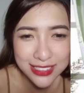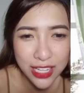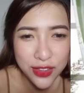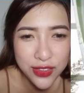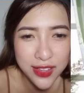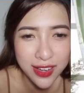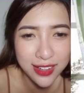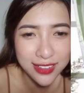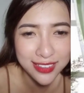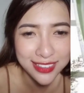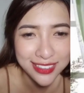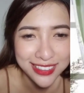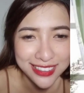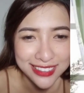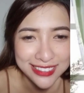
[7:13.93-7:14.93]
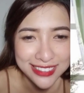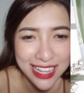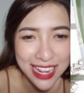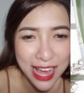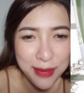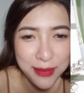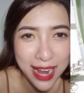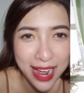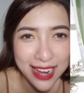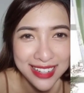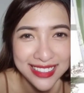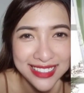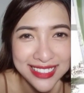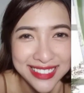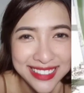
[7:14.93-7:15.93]
Sao nhờ Chị làm răng
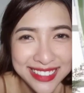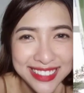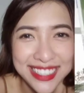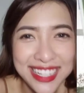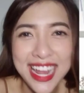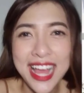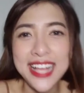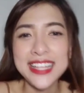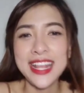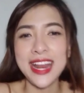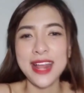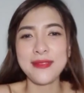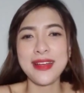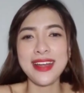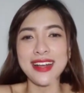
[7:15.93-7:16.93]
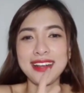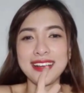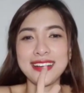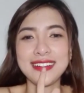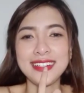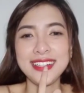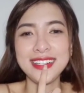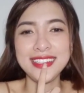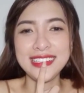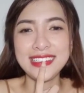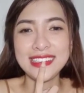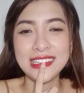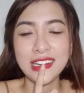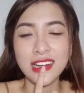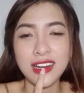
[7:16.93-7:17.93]
Chị làm hai răng cửa
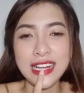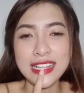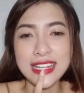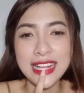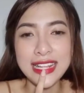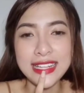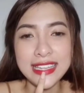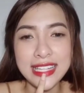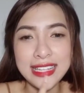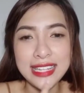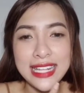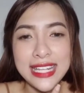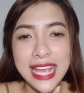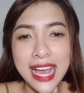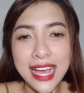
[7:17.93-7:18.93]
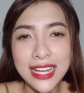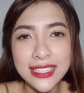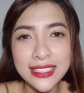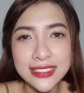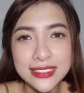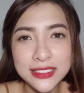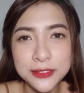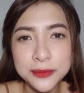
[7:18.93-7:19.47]
còn là chị đẩy chị đẩy trắng